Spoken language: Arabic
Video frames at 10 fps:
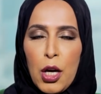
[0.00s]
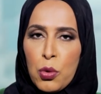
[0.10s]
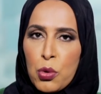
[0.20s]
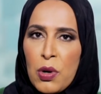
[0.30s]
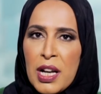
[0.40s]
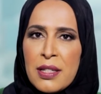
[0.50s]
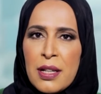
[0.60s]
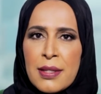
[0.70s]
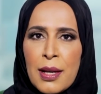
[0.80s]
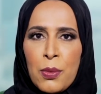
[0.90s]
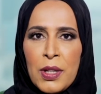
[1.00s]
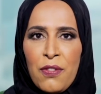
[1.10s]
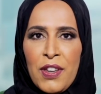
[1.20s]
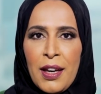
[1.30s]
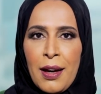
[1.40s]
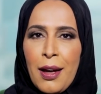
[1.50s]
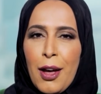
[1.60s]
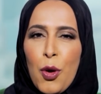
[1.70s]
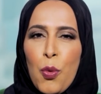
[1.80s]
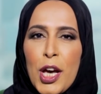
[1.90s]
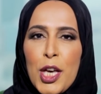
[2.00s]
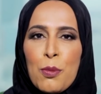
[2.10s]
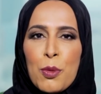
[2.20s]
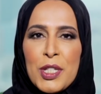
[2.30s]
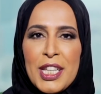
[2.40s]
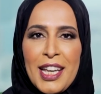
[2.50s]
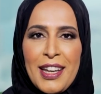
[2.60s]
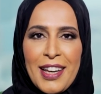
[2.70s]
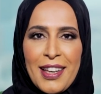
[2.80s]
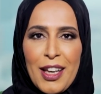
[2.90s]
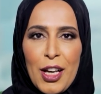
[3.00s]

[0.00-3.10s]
وتقول له زين سويت فيها وهي مو بزينة